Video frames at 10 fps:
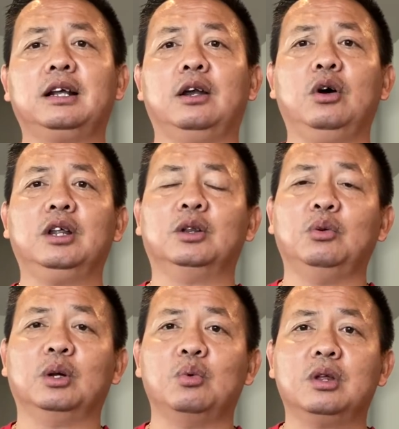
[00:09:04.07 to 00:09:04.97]
cạnh đó thì tôi
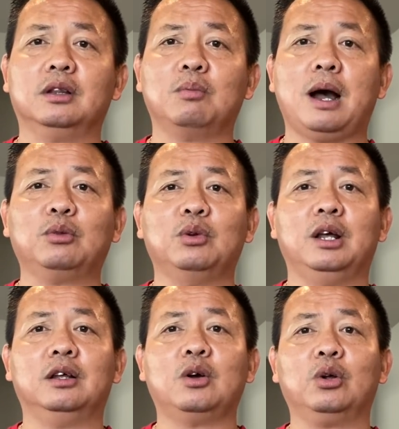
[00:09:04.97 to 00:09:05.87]
này cũng xin thông báo tôi
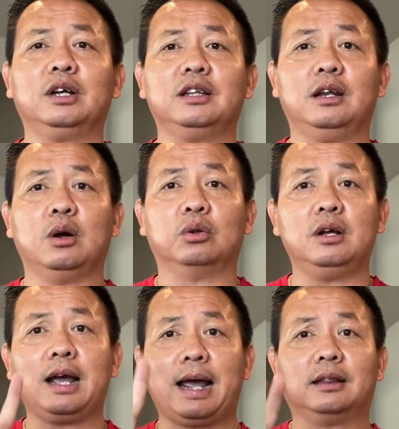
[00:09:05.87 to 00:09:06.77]
này có cái channel thứ
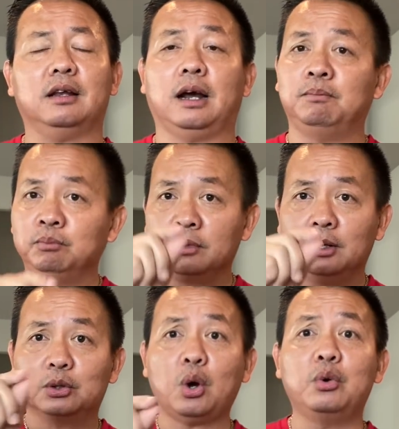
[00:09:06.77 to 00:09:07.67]
hai tên là
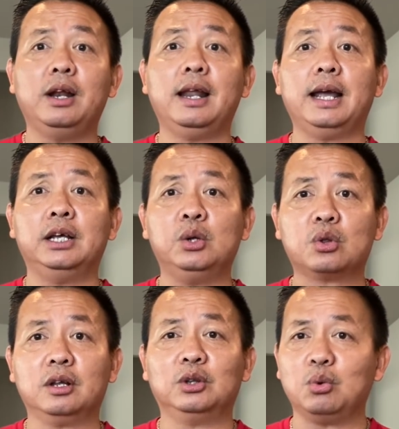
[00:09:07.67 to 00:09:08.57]
Tony Lê
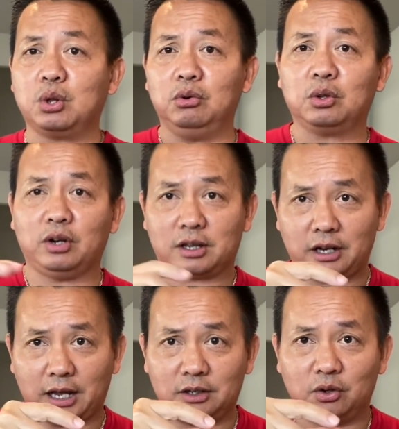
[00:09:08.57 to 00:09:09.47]
Houston chút xíu nữa tôi này sẽ
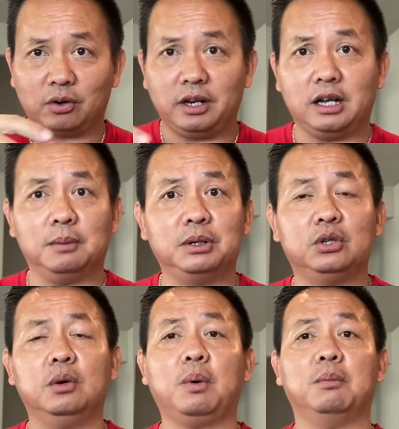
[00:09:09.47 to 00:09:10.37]
để cái đường link ở bên
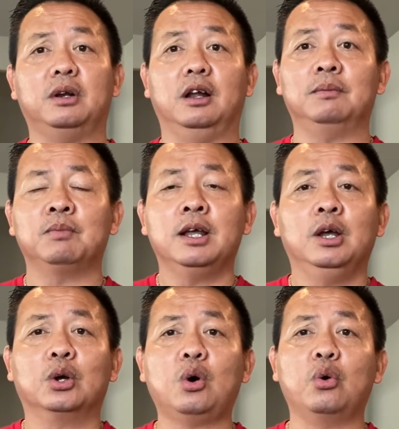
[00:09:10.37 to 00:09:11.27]
dưới phần bình luận
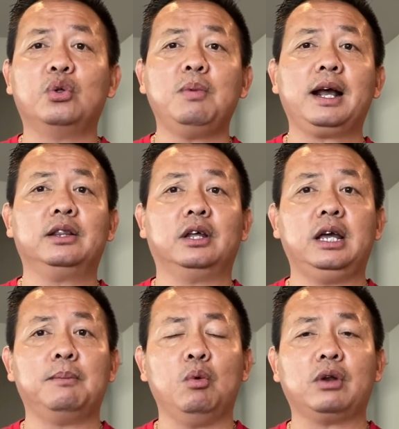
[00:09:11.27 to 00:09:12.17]
cô chú bác anh chị
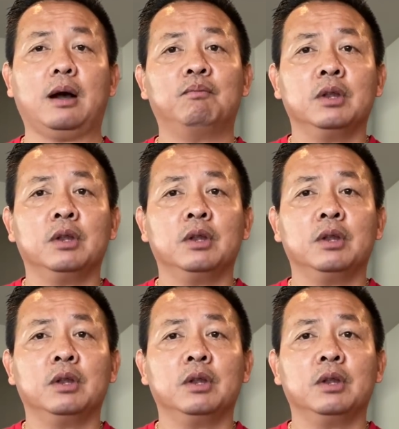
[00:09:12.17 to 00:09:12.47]
em lúc nào